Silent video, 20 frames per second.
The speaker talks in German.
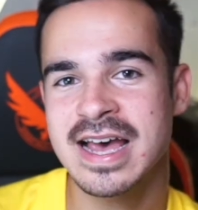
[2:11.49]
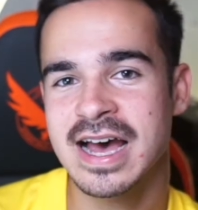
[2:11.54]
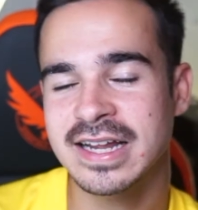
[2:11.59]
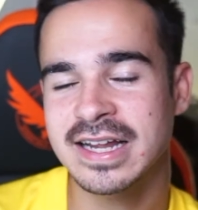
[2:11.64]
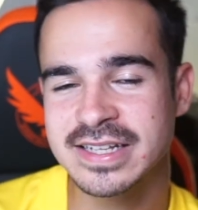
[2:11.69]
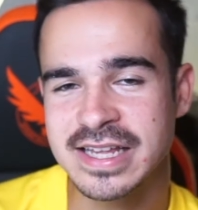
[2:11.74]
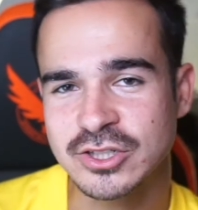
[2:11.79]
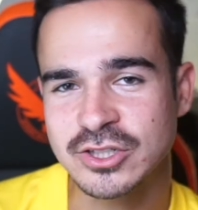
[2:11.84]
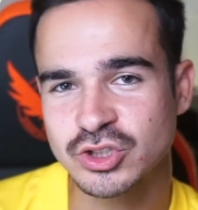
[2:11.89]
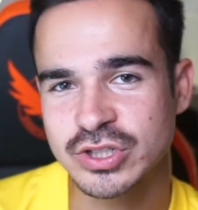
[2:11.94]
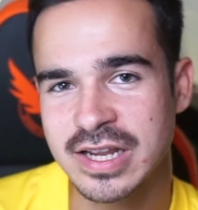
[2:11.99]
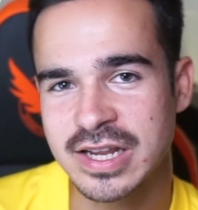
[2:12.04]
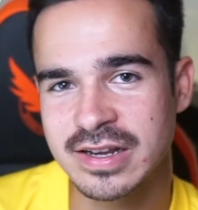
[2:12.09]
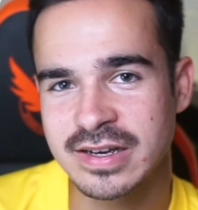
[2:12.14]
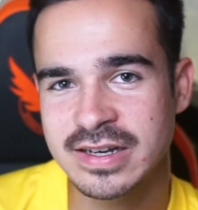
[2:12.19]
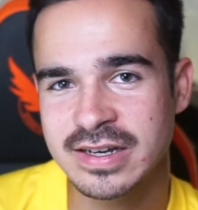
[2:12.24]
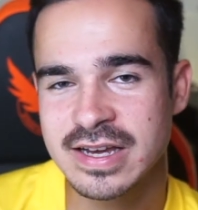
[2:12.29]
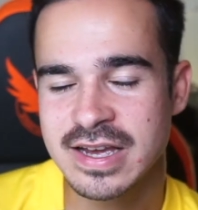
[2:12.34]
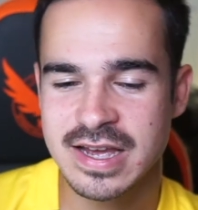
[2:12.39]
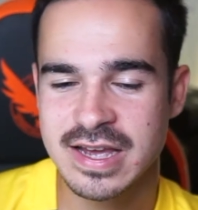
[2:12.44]
An der
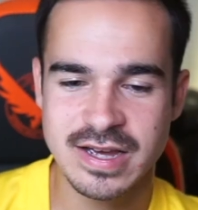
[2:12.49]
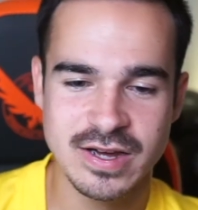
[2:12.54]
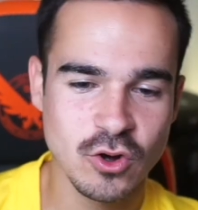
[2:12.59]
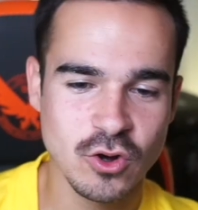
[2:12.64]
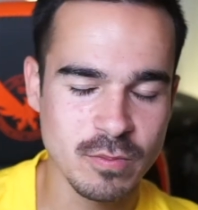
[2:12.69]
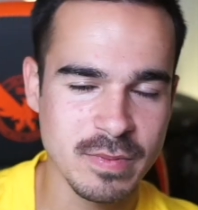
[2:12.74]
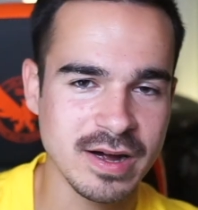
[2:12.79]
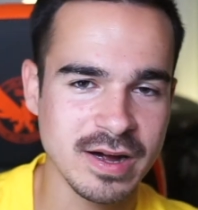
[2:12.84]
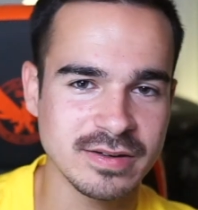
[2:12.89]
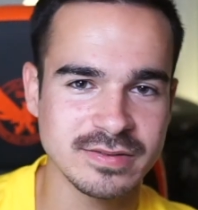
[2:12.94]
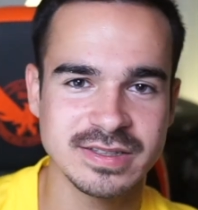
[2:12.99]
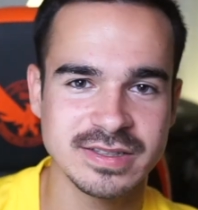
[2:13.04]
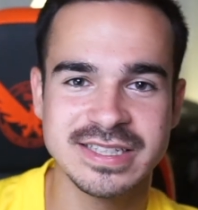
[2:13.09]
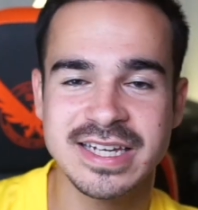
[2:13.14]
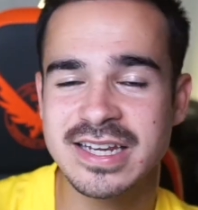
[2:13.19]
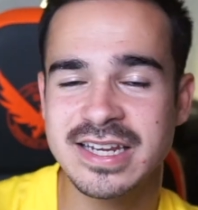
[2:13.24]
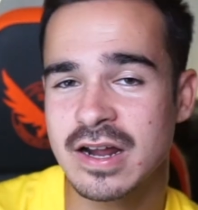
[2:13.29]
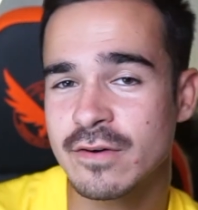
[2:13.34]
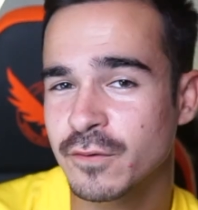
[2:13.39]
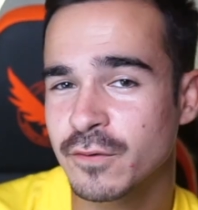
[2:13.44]
Stelle Guck mal,
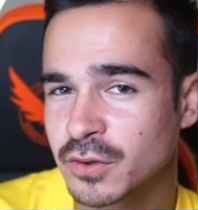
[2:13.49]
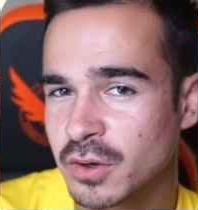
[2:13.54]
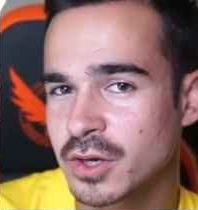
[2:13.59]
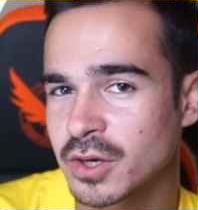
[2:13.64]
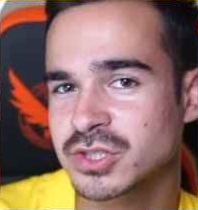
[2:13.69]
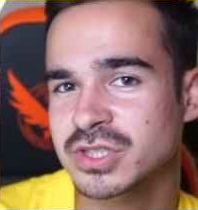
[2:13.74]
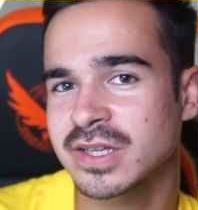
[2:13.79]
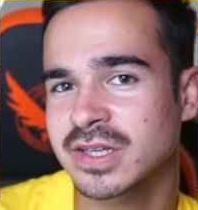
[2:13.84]
jeder von euch